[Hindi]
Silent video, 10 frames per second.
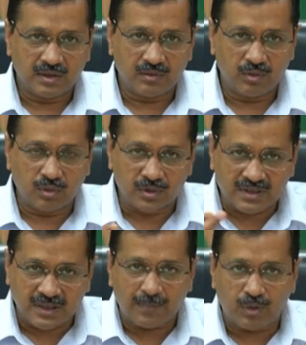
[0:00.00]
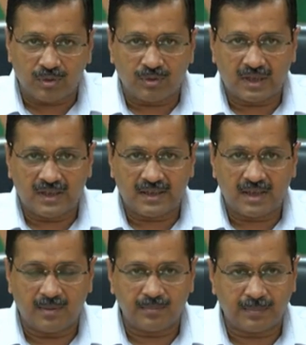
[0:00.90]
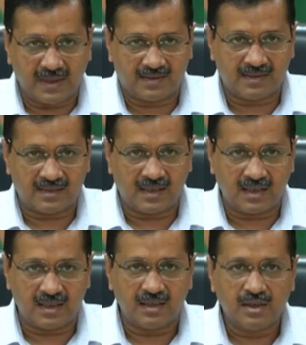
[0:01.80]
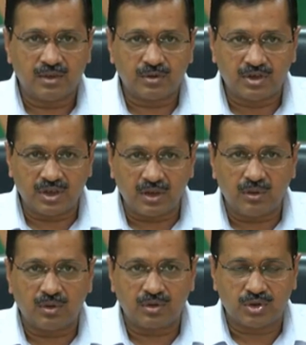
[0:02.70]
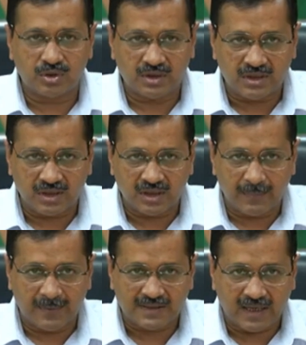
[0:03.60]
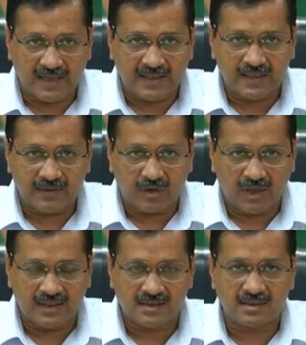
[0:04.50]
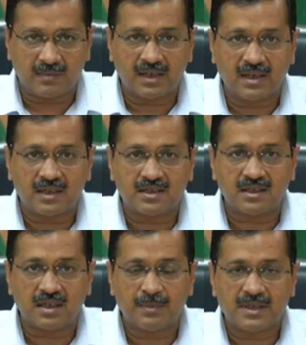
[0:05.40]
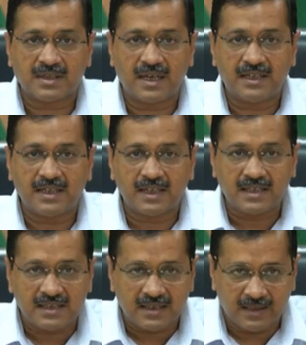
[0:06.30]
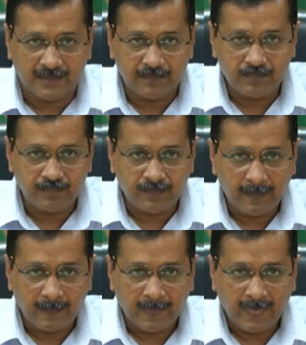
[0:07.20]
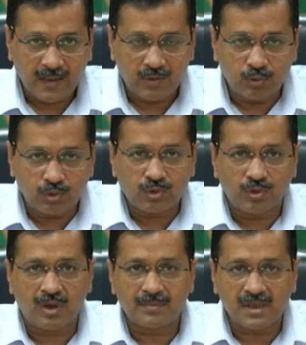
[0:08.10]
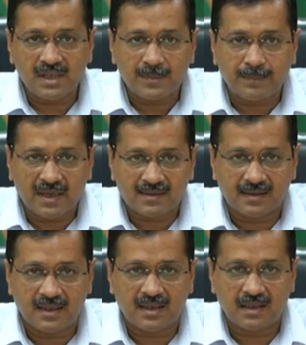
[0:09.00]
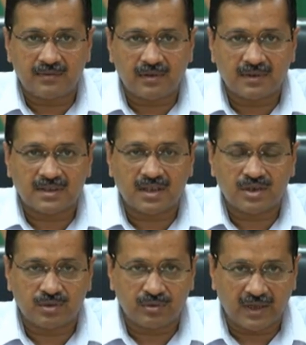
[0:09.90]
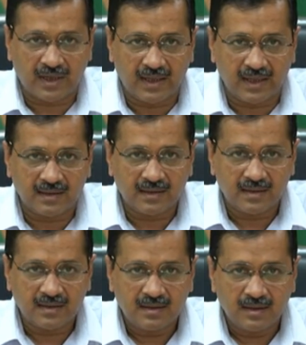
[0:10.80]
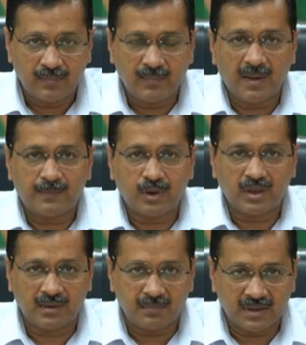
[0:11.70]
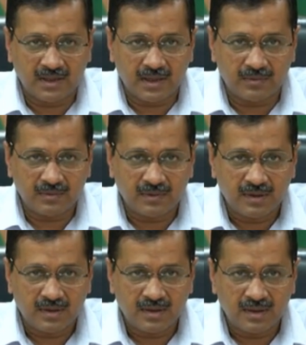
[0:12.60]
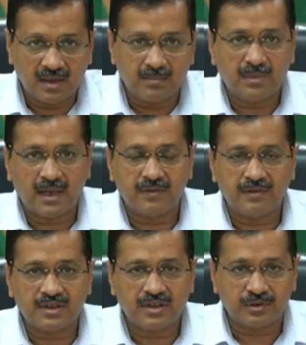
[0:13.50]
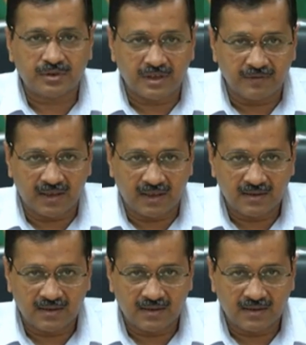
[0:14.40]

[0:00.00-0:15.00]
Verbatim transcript: उन सब लोगों के लिए हम पासेस देंगे तो जिन लोग जो जिन जिन के पास आईडी है वो आईडी इस्तेमाल करें जिनके पास आईडी नहीं है उनको हम ई पास देने की व्यवस्था शुरू कर रहे हैं मैं आपको एक नंबर दे रहा हूं नंबर है वन जीरो थ्री वन